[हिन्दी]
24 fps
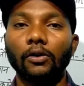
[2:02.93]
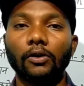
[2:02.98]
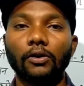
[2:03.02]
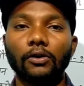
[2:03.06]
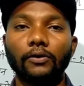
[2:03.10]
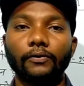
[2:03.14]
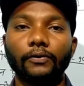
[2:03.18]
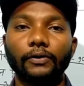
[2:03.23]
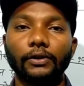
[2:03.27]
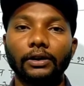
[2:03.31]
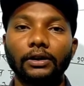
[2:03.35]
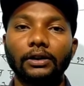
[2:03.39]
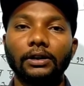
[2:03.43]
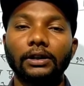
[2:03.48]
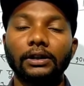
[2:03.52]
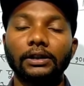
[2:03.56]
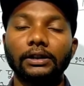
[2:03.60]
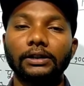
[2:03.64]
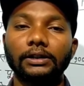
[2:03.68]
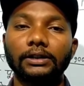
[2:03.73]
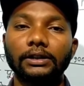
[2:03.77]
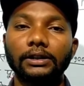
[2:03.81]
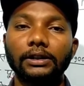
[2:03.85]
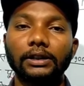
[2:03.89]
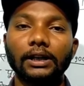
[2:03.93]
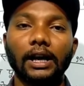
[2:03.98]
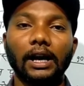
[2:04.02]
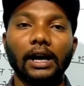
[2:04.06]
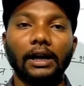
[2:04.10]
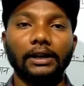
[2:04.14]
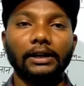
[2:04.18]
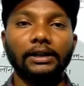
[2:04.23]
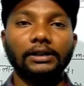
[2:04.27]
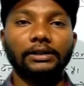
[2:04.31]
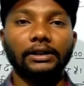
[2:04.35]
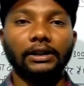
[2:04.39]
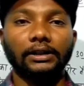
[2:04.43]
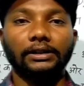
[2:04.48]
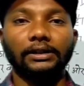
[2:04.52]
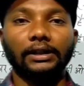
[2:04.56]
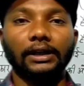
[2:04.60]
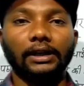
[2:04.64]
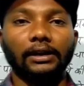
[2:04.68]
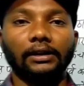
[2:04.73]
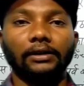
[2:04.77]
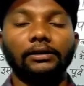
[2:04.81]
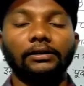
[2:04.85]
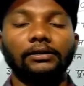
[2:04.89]
और फिर इसी आग्नि
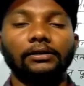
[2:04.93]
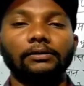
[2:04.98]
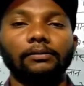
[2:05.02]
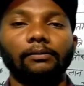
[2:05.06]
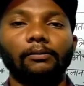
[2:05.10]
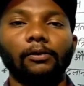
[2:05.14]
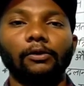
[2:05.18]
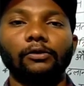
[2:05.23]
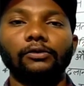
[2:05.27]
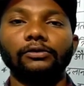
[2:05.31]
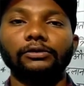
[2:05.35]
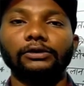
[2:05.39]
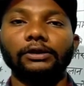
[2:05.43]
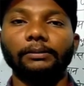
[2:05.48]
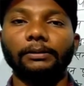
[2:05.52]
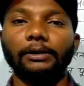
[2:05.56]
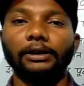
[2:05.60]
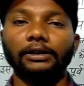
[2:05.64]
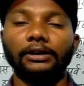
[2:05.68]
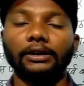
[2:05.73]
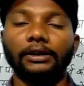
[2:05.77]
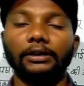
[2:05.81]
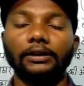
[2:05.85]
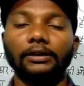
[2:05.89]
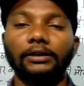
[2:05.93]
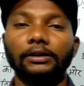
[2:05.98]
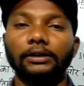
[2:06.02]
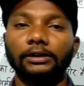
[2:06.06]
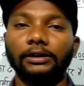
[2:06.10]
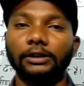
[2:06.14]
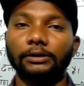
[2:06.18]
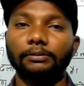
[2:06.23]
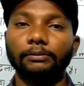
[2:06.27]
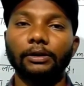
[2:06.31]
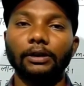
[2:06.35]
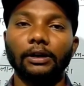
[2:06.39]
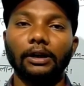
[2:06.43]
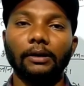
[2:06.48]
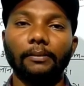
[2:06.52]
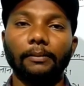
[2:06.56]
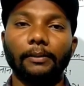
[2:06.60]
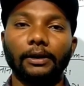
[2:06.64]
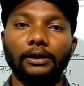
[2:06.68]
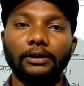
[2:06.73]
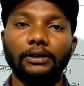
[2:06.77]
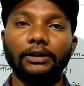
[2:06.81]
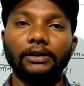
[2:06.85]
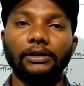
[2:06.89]
चट्टान बहुत समय तक इसमें
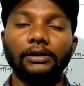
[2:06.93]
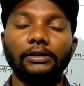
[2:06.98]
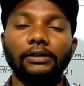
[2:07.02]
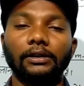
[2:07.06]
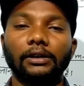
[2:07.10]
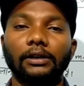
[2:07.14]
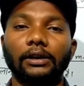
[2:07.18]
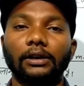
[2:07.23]
अपर्दन